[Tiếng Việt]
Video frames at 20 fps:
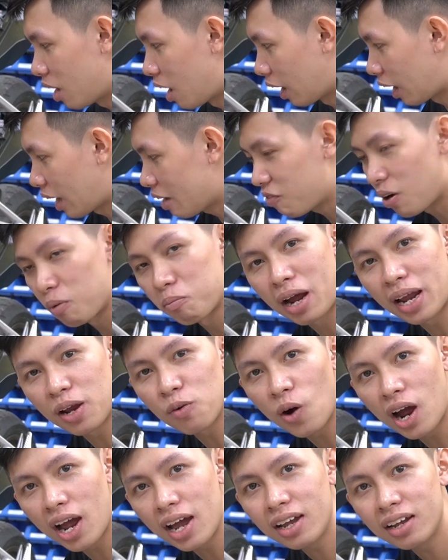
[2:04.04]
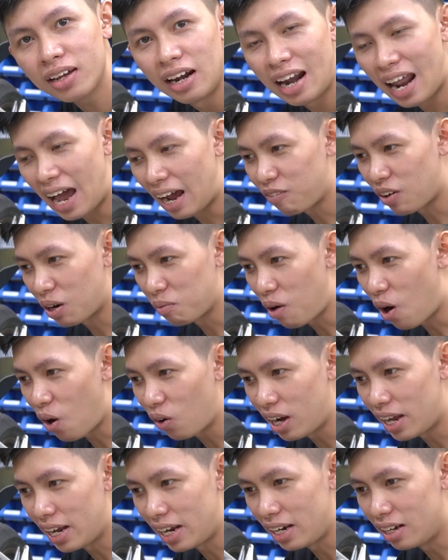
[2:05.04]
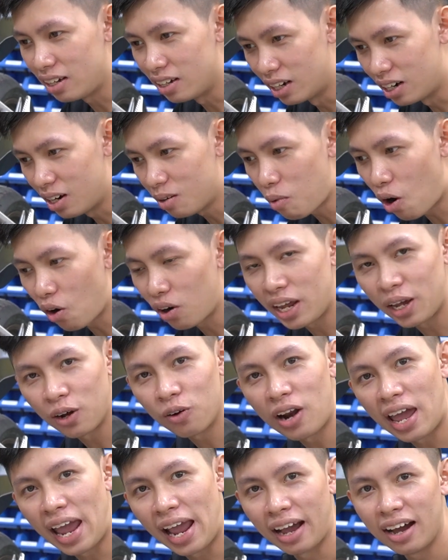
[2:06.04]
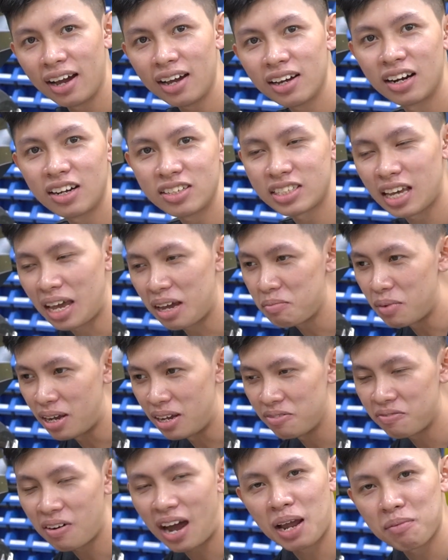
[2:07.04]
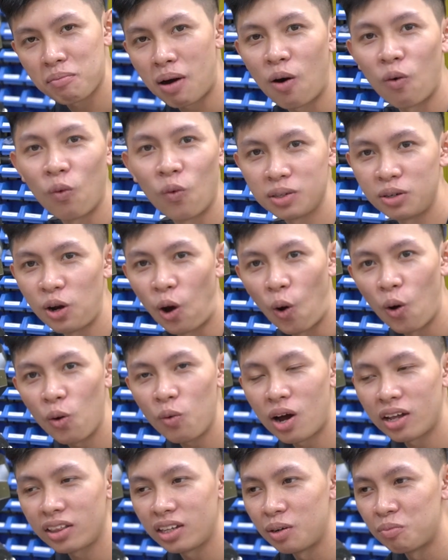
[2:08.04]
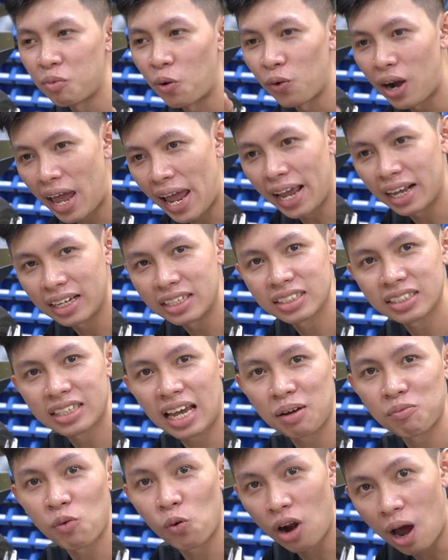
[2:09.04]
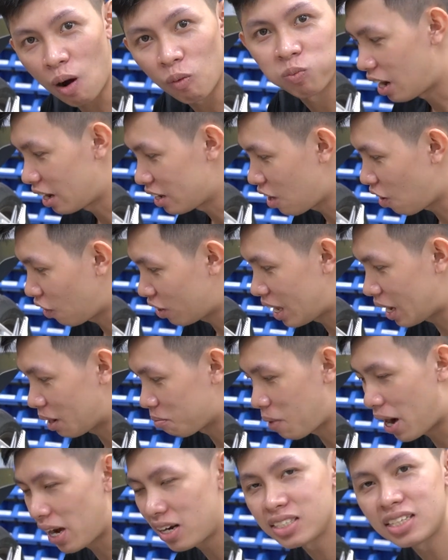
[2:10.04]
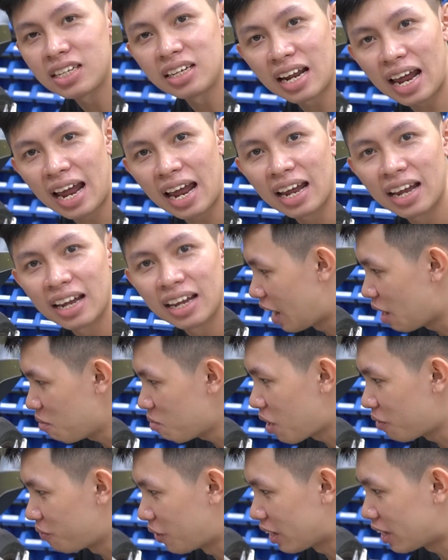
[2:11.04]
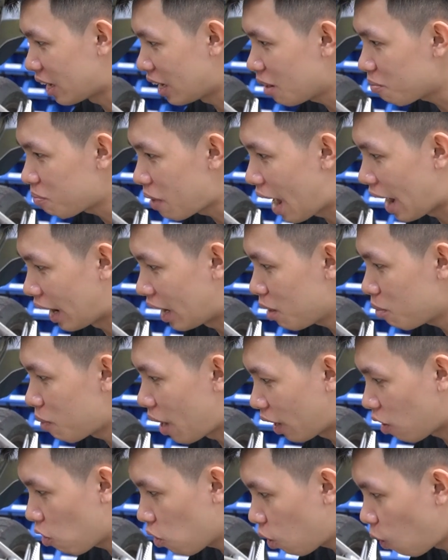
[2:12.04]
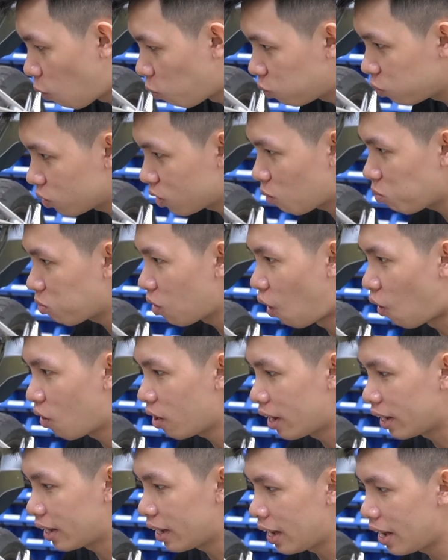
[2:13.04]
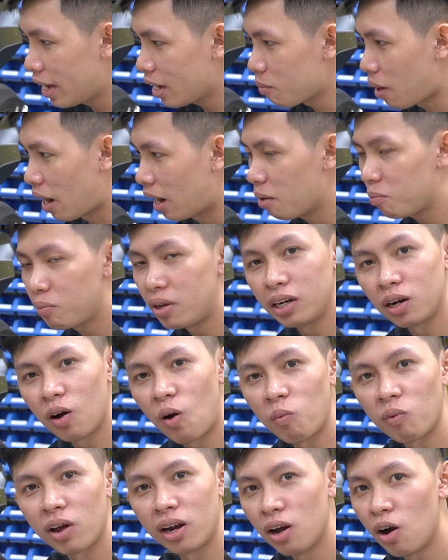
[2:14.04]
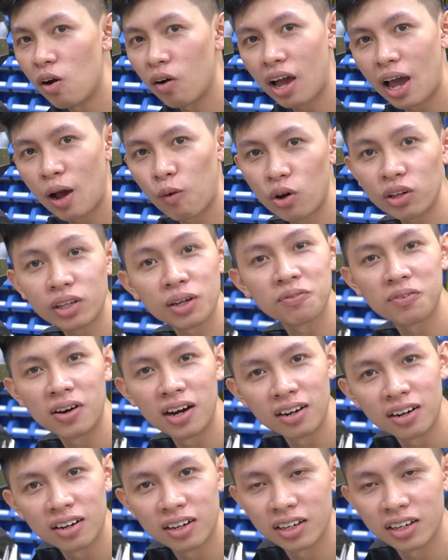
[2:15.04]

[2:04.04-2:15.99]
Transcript: gần cái phần máy quá là cái phần body, nửa body của đèn á nó sẽ bị phai màu, sẽ đổi qua từ màu đen sang màu đồng là do cái nhiệt máy nó sinh ra. Nếu mà vị trí lắp đèn nếu bạn có khung chống đổ này kia, các bạn lắp lên khung thì nó ok quá tuyệt vời